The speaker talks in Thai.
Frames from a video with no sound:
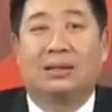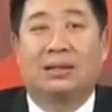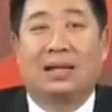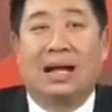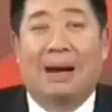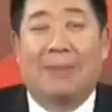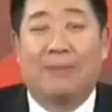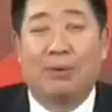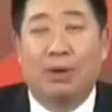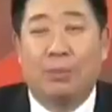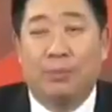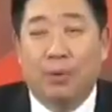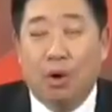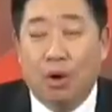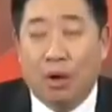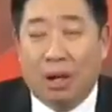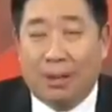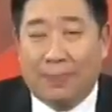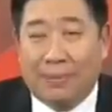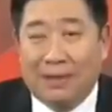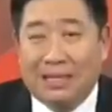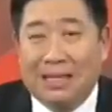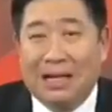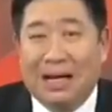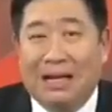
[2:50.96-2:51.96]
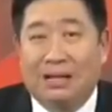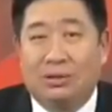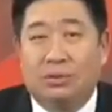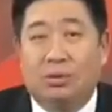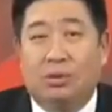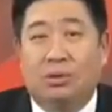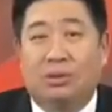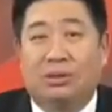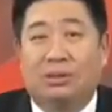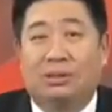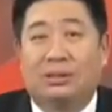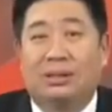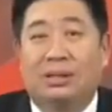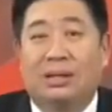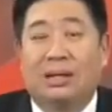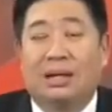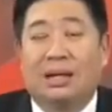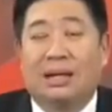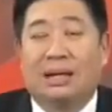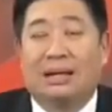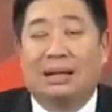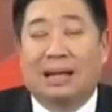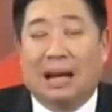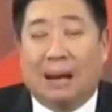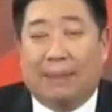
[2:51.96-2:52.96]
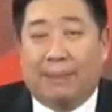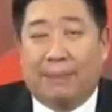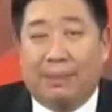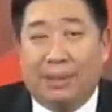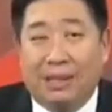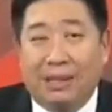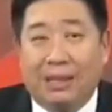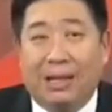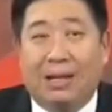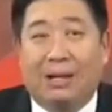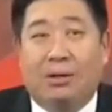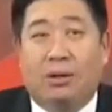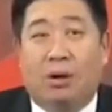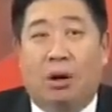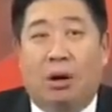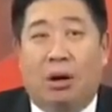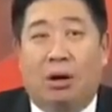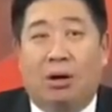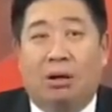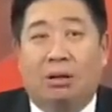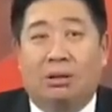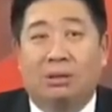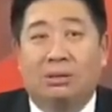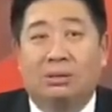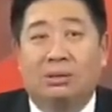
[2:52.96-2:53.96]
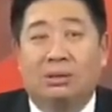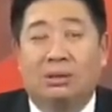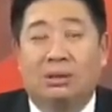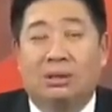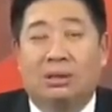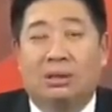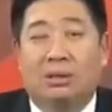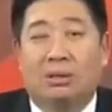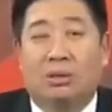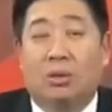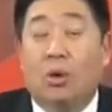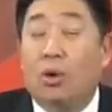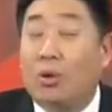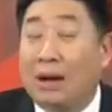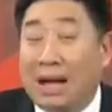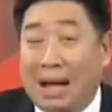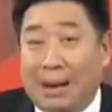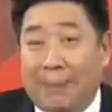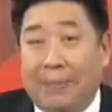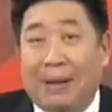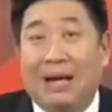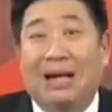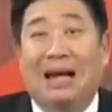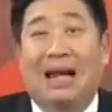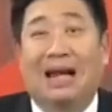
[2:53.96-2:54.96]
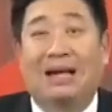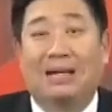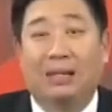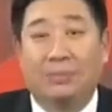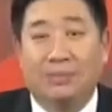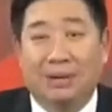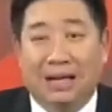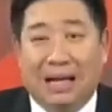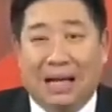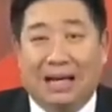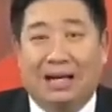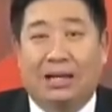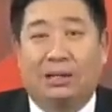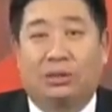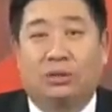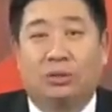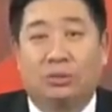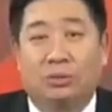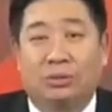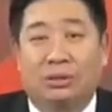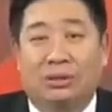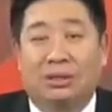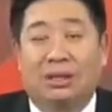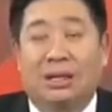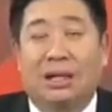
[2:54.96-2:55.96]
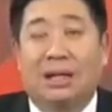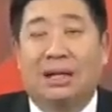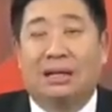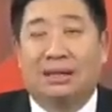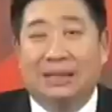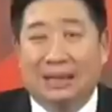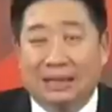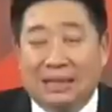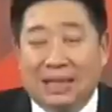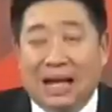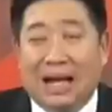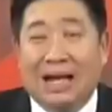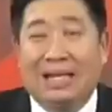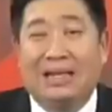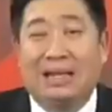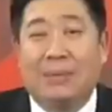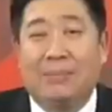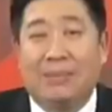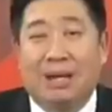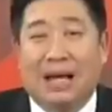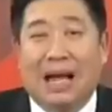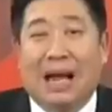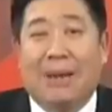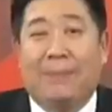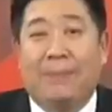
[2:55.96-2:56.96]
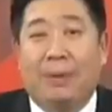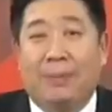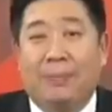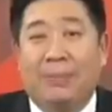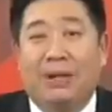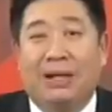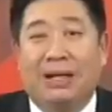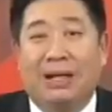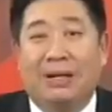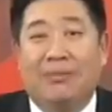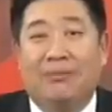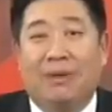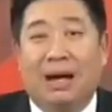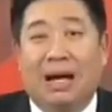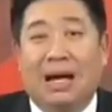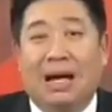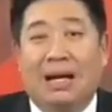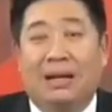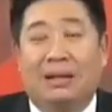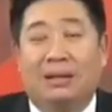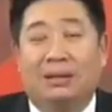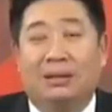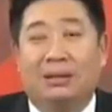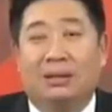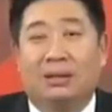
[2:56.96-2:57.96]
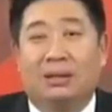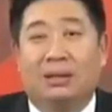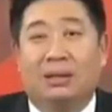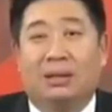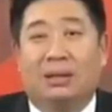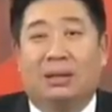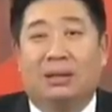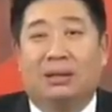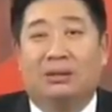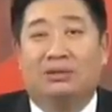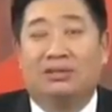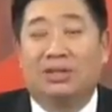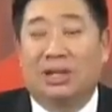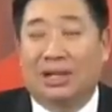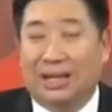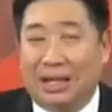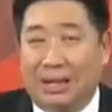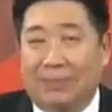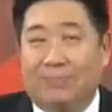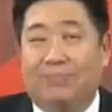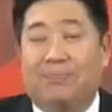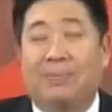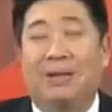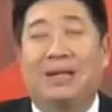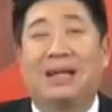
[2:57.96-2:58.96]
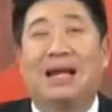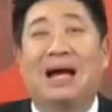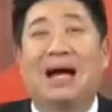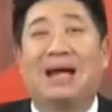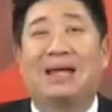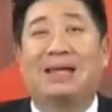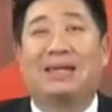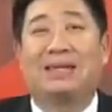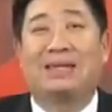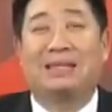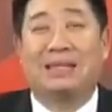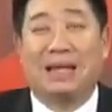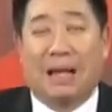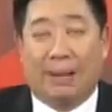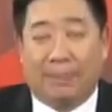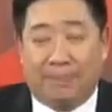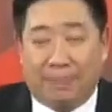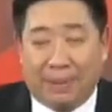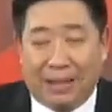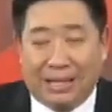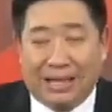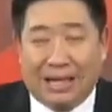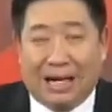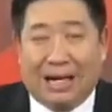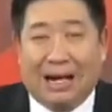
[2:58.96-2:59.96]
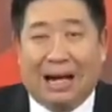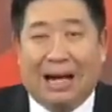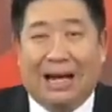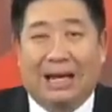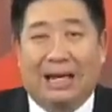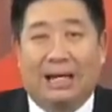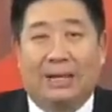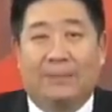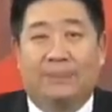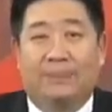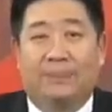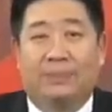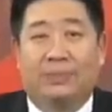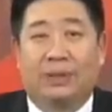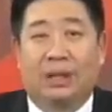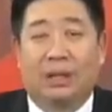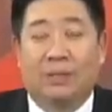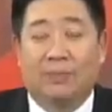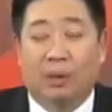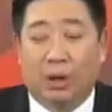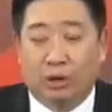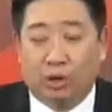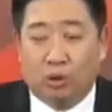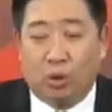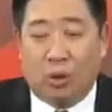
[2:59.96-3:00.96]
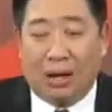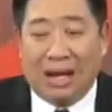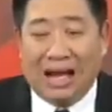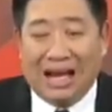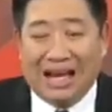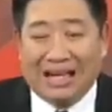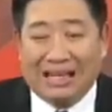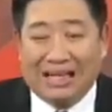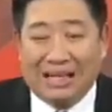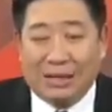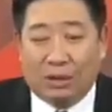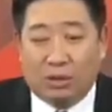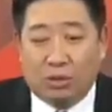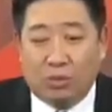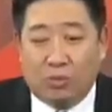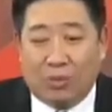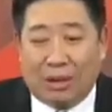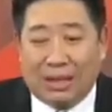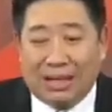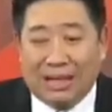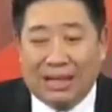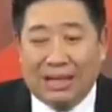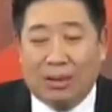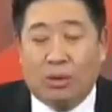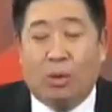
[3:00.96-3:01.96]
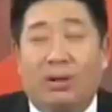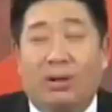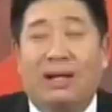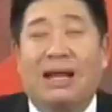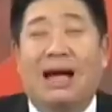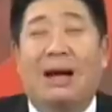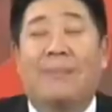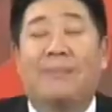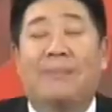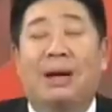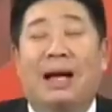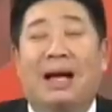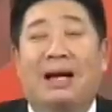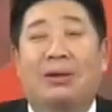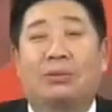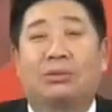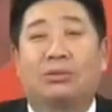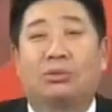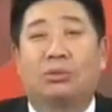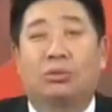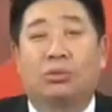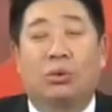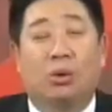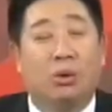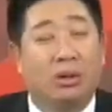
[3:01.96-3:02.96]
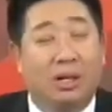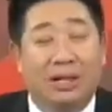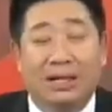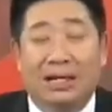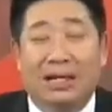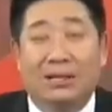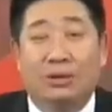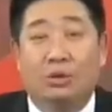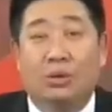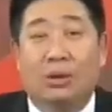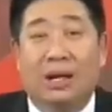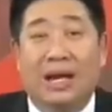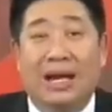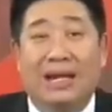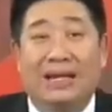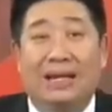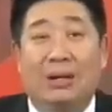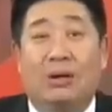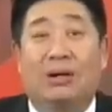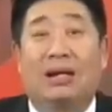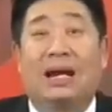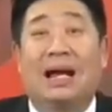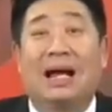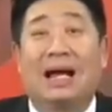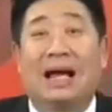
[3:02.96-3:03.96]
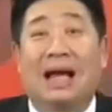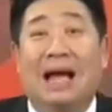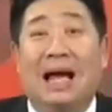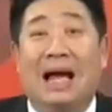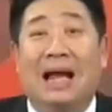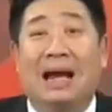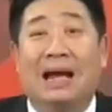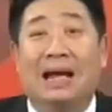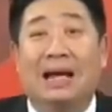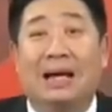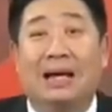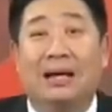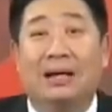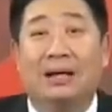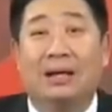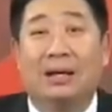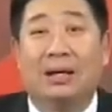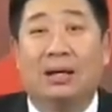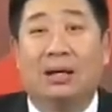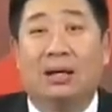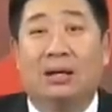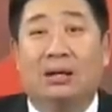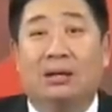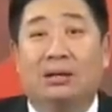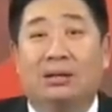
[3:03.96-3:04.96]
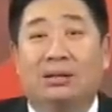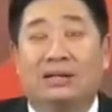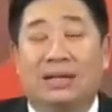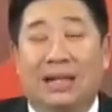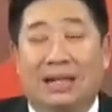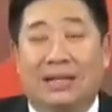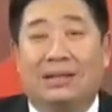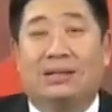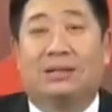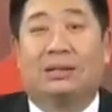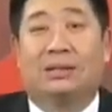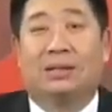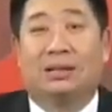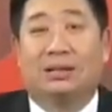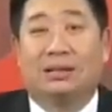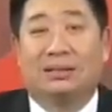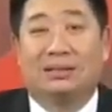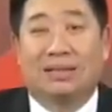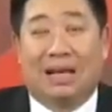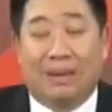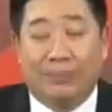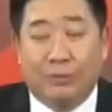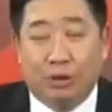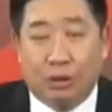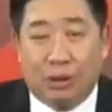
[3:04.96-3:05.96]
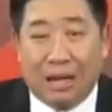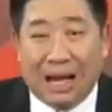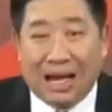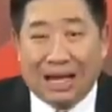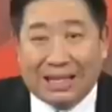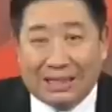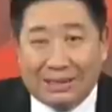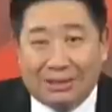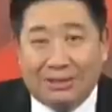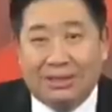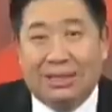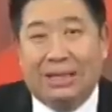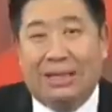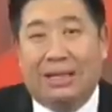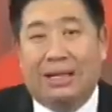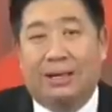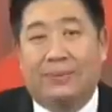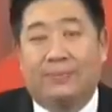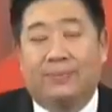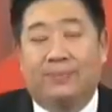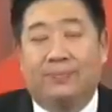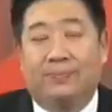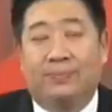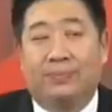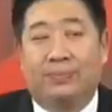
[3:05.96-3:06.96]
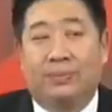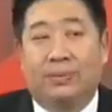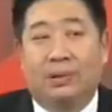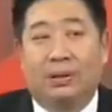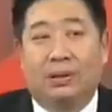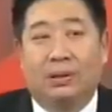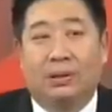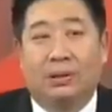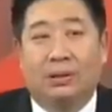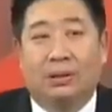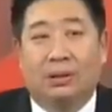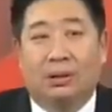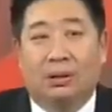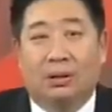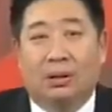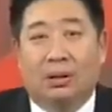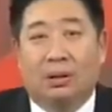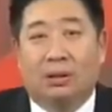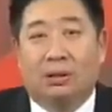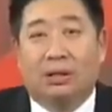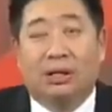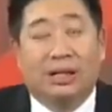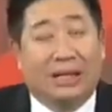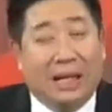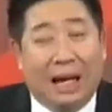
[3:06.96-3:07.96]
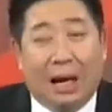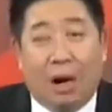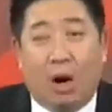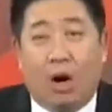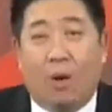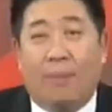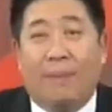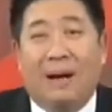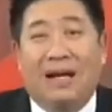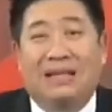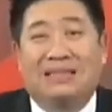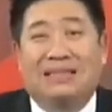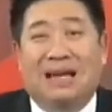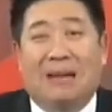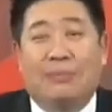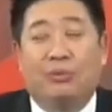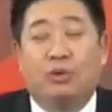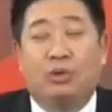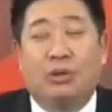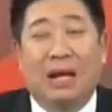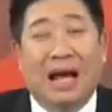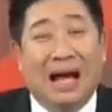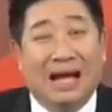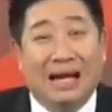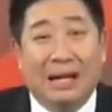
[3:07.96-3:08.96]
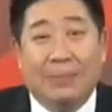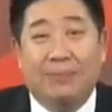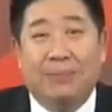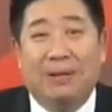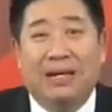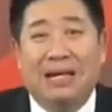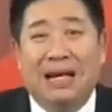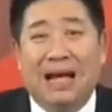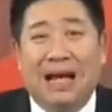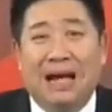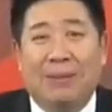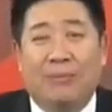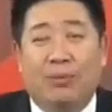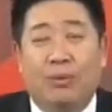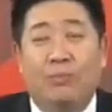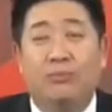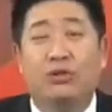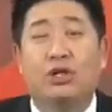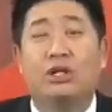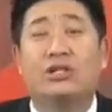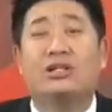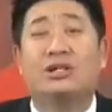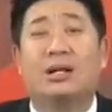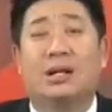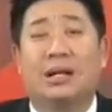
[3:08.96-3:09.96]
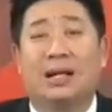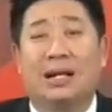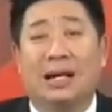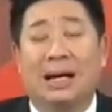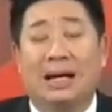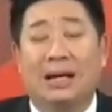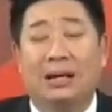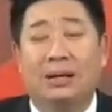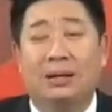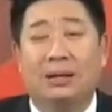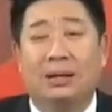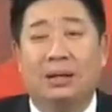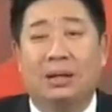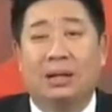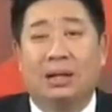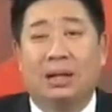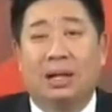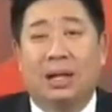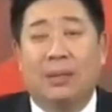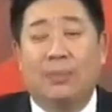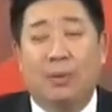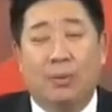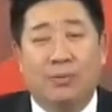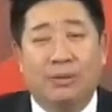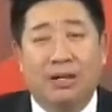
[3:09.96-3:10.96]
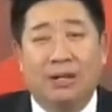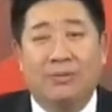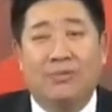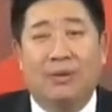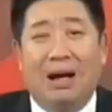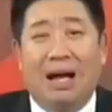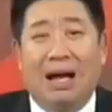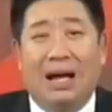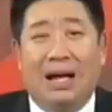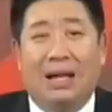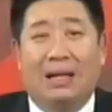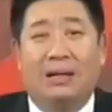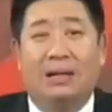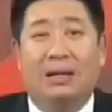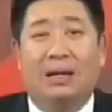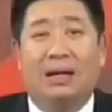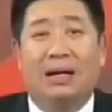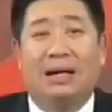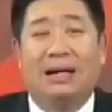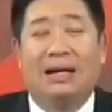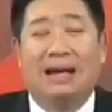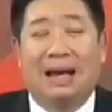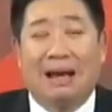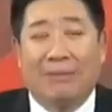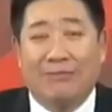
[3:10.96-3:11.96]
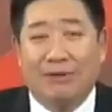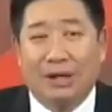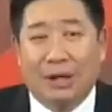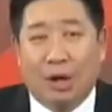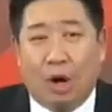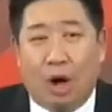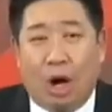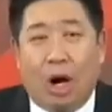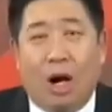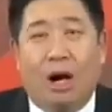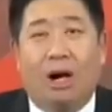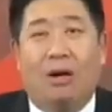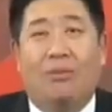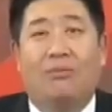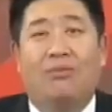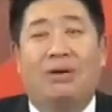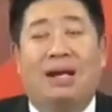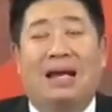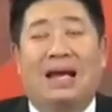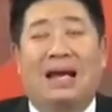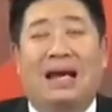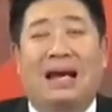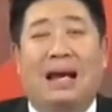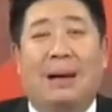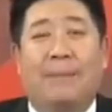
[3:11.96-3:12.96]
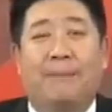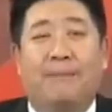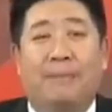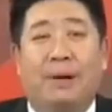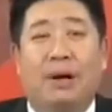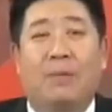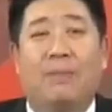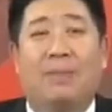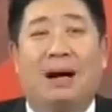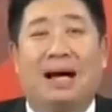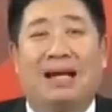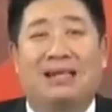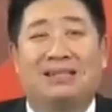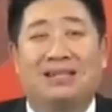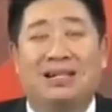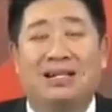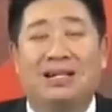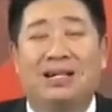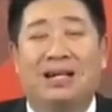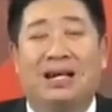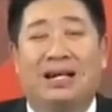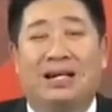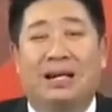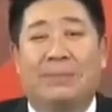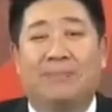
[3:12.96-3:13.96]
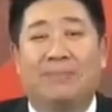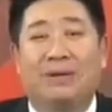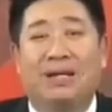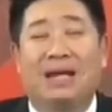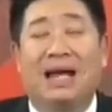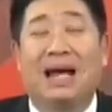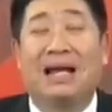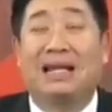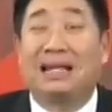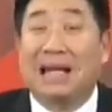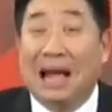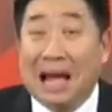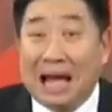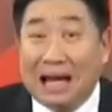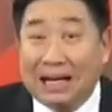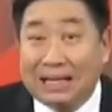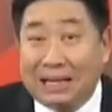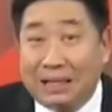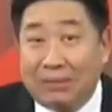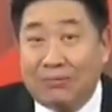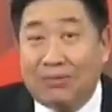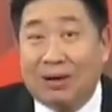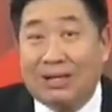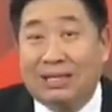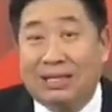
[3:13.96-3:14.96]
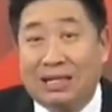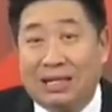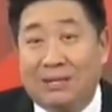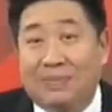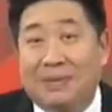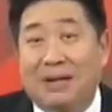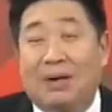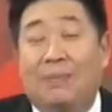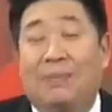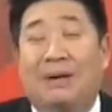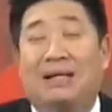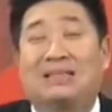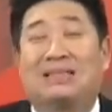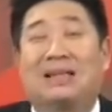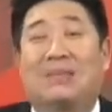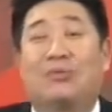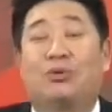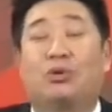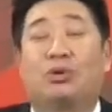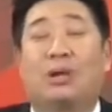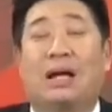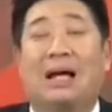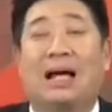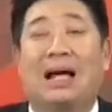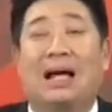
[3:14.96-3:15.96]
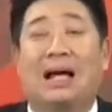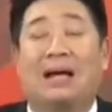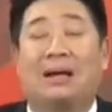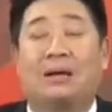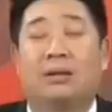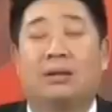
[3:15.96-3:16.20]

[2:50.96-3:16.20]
การบริโภคกับประชาชนกับเรื่องของโครงการภาครัฐที่มีการกระตุ้นถึงน่าจะมีการประเมินได้ว่าเศรษฐกิจปีหน้าจะเป็นอย่างไรเพราะตัวเลขที่ทุกวันนี้นทำมาคนก็จะใช้ตัวเลขเดียวทางการนะฮะเช่น สามจุดห้าถึงสี่ คือถ้าออกมา สามจุดห้า ในปีหน้าผมเฉยๆนะและผมคิดว่านักวิเคราะห์เวลาทำเป้าหมายเส้นอินเด็กซ์ในปีหน้าถ้าคิดว่า จี ดี พี ออกมา สามจุดห้า